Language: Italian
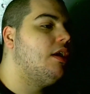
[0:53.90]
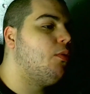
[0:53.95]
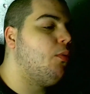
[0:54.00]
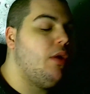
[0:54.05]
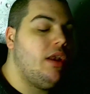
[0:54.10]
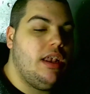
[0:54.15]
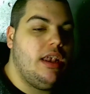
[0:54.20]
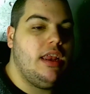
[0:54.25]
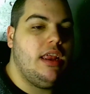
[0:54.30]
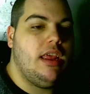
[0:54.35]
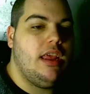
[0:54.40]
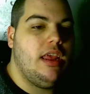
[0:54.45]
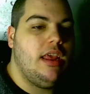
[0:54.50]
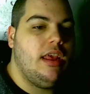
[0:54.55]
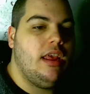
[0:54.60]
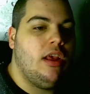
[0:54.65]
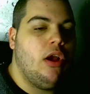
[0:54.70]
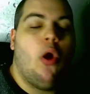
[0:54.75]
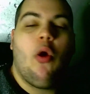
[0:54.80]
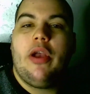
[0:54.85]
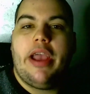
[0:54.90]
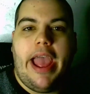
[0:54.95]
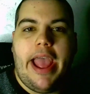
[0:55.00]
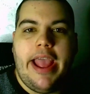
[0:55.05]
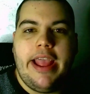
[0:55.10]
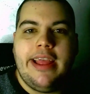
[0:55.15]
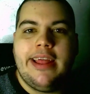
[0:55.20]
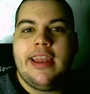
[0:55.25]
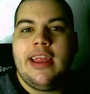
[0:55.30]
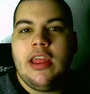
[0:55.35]
Quindi, ok,
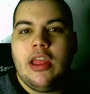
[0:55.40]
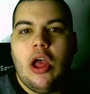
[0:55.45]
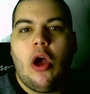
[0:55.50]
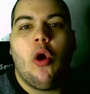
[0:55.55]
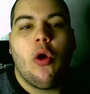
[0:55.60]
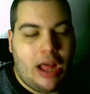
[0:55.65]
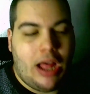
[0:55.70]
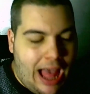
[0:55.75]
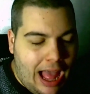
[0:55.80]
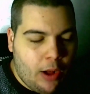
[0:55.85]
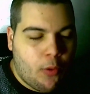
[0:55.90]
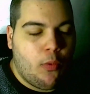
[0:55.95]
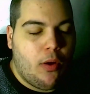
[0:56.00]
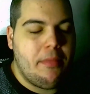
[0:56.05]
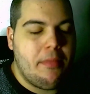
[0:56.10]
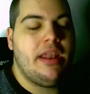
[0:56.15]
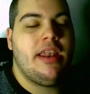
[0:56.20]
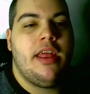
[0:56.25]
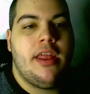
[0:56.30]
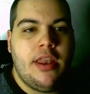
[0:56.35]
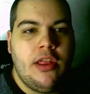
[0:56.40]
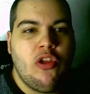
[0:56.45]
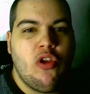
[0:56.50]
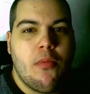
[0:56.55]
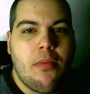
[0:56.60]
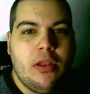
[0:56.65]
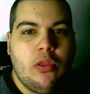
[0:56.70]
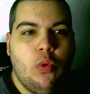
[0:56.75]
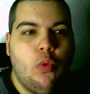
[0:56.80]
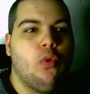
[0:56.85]
Re- oh, Aquaman e
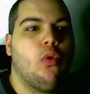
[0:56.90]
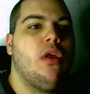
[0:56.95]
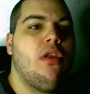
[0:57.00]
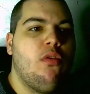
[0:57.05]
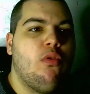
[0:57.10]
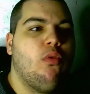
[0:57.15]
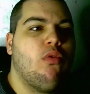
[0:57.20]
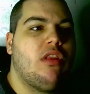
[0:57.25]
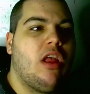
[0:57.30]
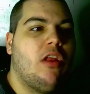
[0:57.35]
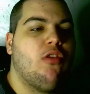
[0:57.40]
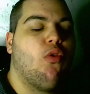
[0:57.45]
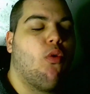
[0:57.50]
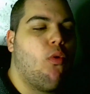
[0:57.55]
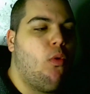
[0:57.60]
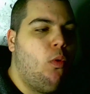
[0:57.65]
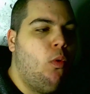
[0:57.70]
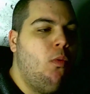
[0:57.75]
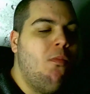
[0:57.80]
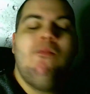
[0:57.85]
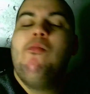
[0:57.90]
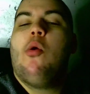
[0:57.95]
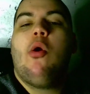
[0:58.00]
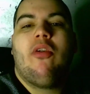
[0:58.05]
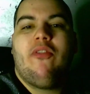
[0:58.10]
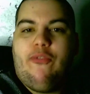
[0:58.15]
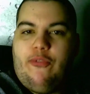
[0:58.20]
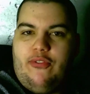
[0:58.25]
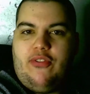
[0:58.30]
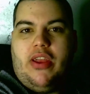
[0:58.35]
Regno Perduto è risultato un
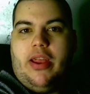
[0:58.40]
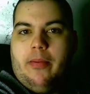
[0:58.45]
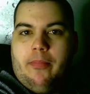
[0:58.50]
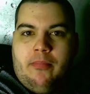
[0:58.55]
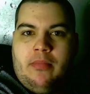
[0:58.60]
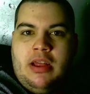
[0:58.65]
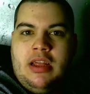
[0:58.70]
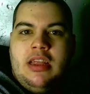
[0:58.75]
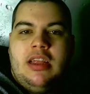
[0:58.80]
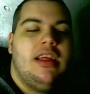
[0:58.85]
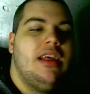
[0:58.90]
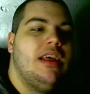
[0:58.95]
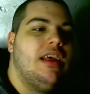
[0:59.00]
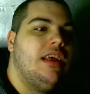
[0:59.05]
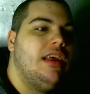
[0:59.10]
buon film